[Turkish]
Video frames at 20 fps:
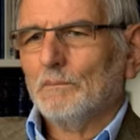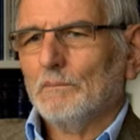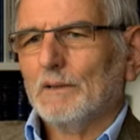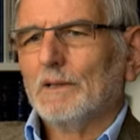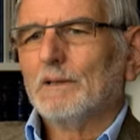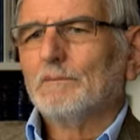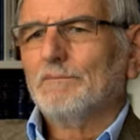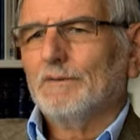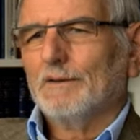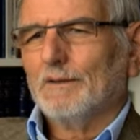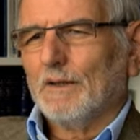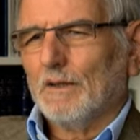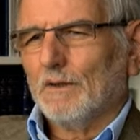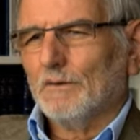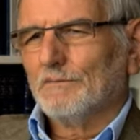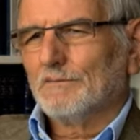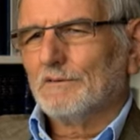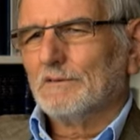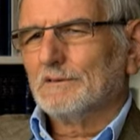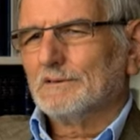über den
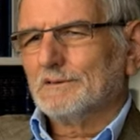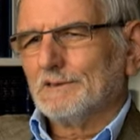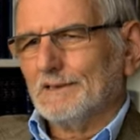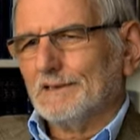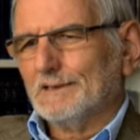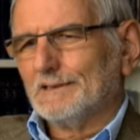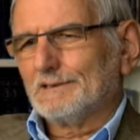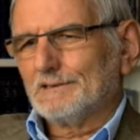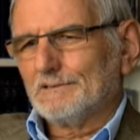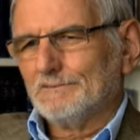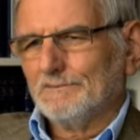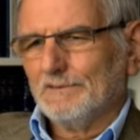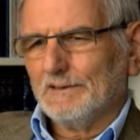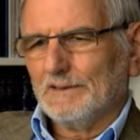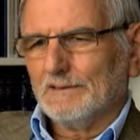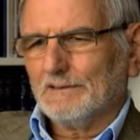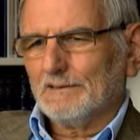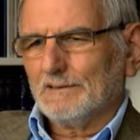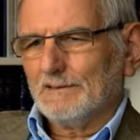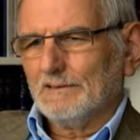Verlauf des Ersten
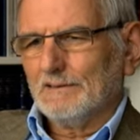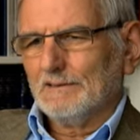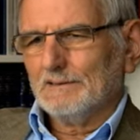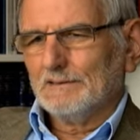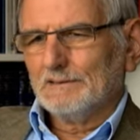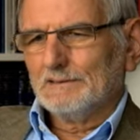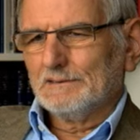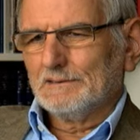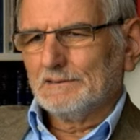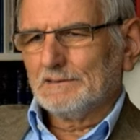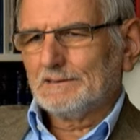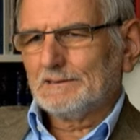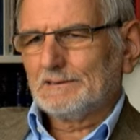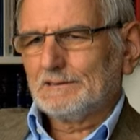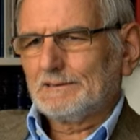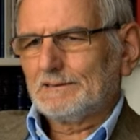Weltkrieges